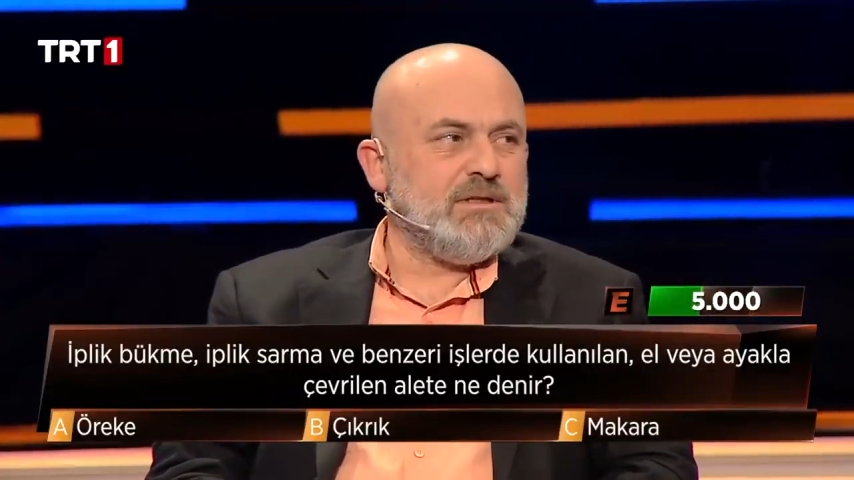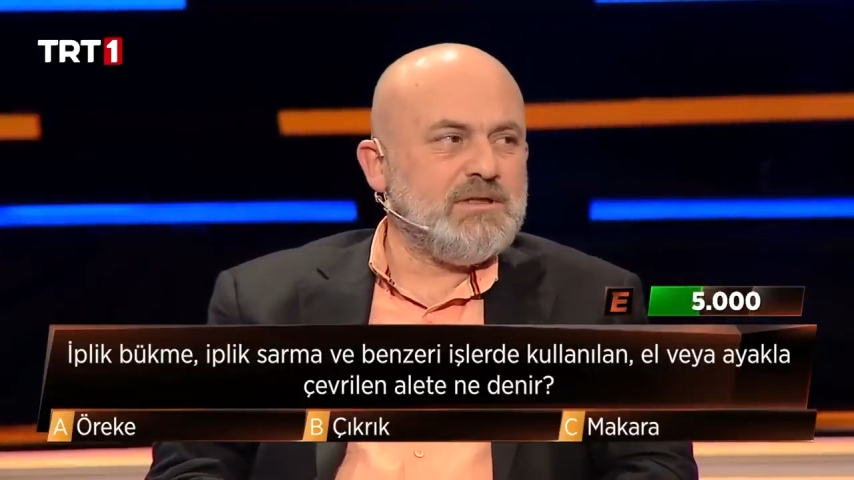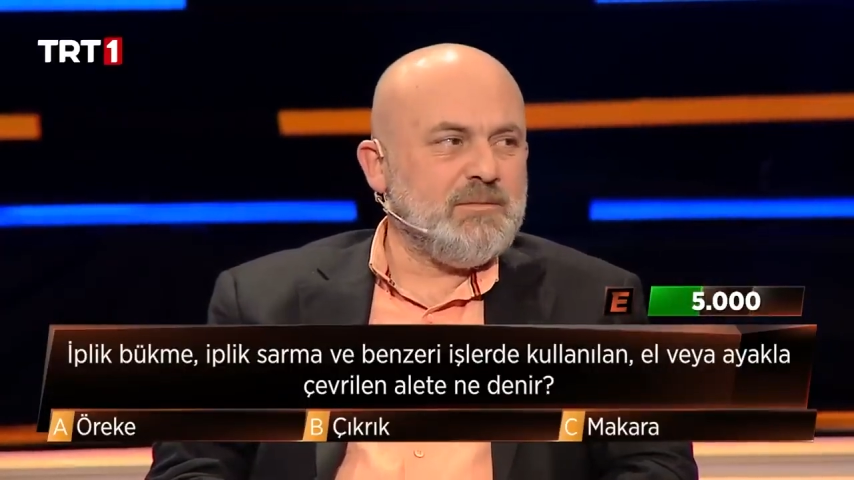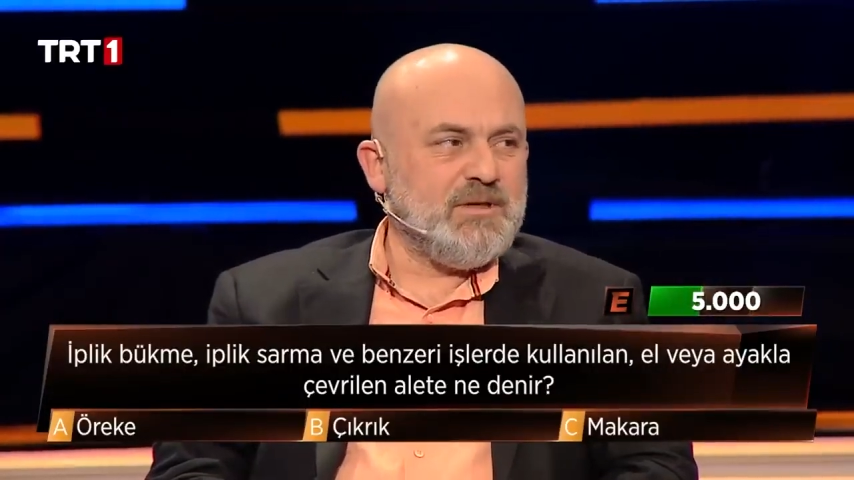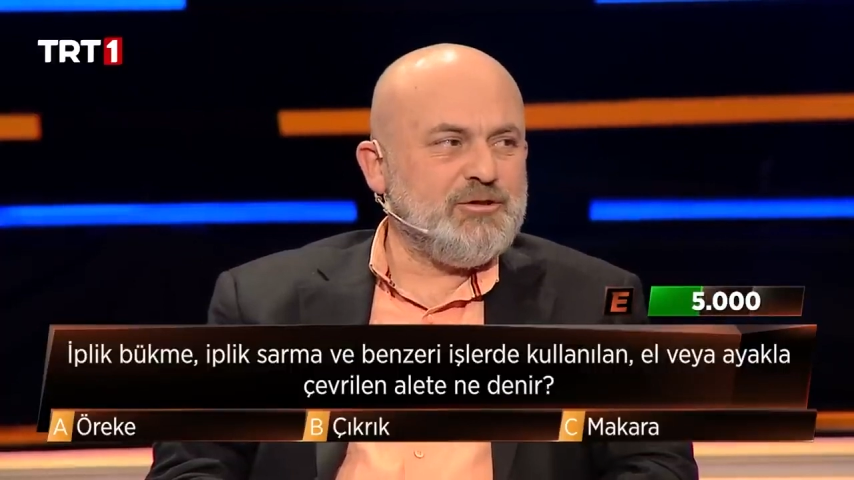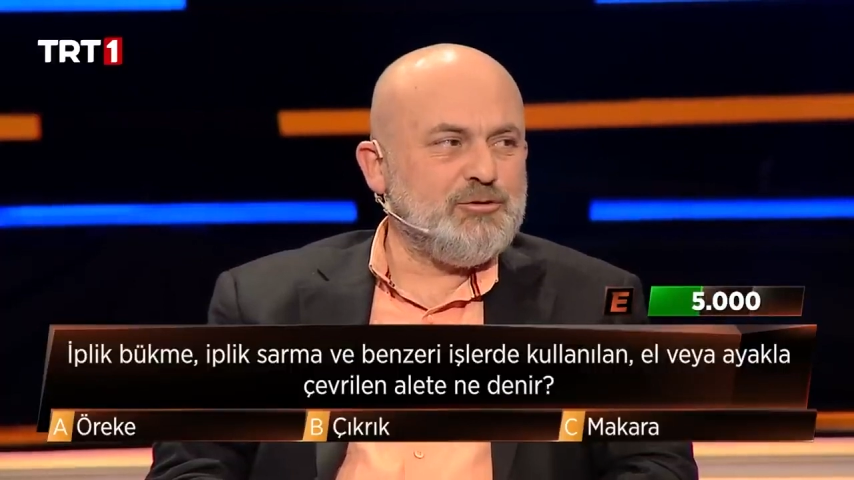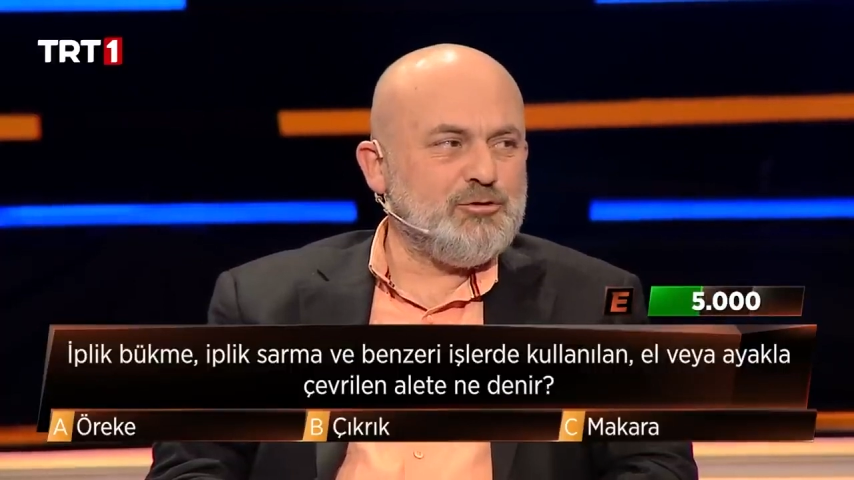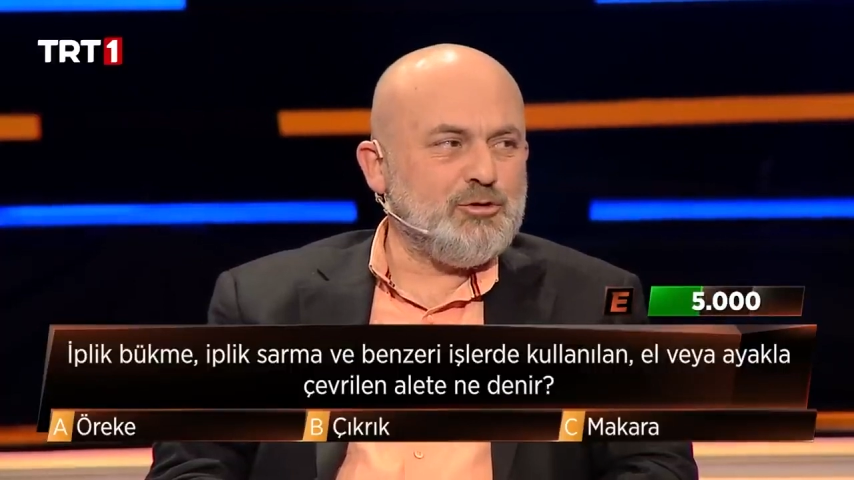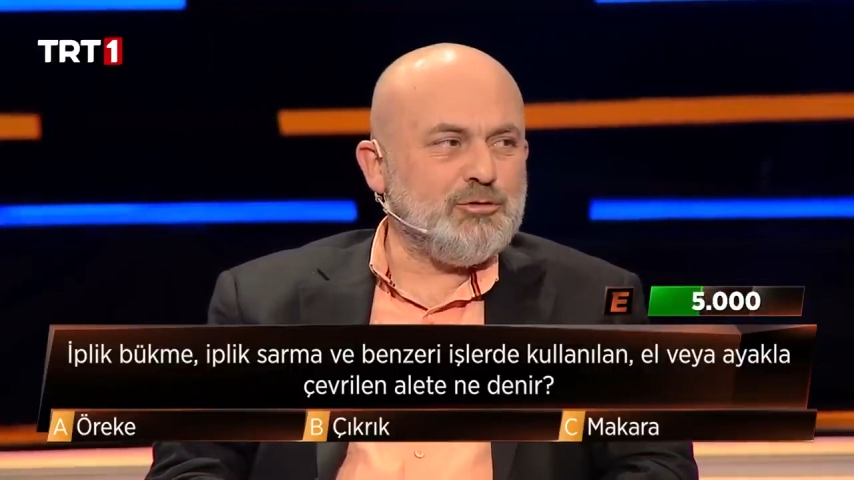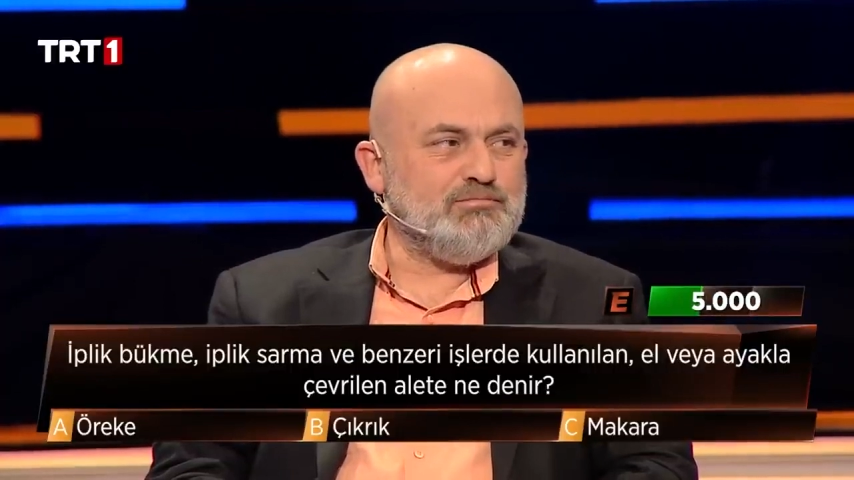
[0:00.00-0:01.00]
demek
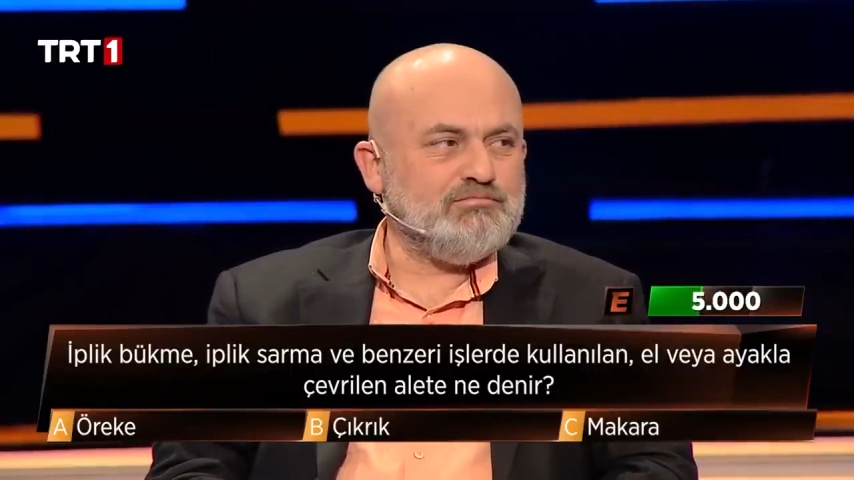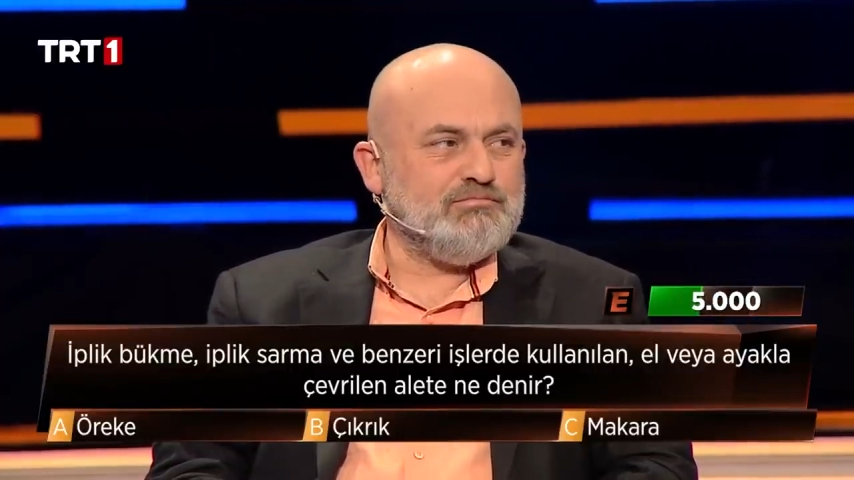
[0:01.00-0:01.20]
istiyorum.